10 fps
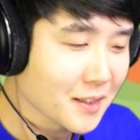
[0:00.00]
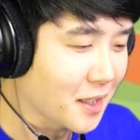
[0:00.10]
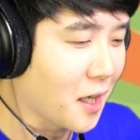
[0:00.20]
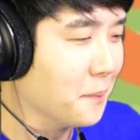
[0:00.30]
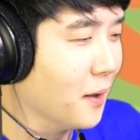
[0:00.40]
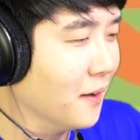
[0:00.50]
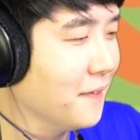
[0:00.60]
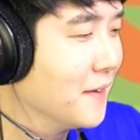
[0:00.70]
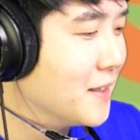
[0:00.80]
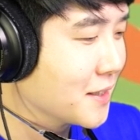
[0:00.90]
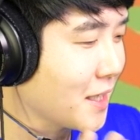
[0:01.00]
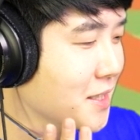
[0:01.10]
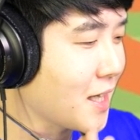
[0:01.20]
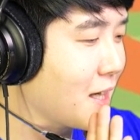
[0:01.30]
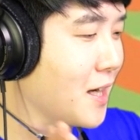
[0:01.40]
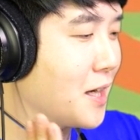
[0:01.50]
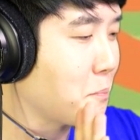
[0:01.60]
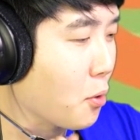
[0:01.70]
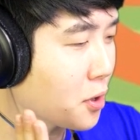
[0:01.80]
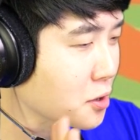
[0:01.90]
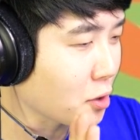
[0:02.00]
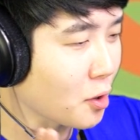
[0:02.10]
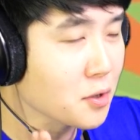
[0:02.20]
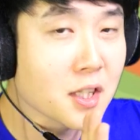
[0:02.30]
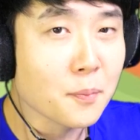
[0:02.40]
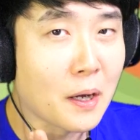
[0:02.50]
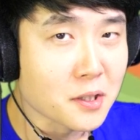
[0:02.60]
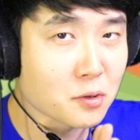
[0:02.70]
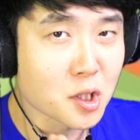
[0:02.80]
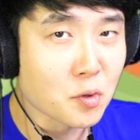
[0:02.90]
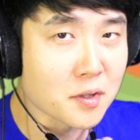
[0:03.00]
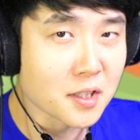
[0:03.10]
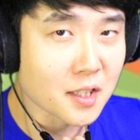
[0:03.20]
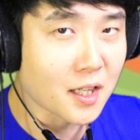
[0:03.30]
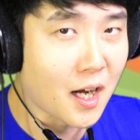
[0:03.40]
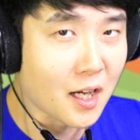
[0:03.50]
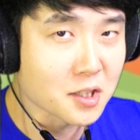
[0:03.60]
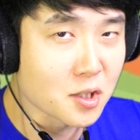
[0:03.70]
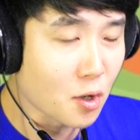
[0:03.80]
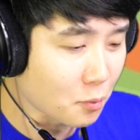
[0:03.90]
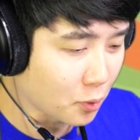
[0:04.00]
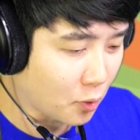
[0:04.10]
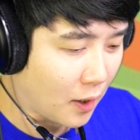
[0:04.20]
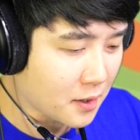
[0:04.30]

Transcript: 자 여러분, 자 이제 본격적으로 응급 환자도 치료했으니까 진료를 보도록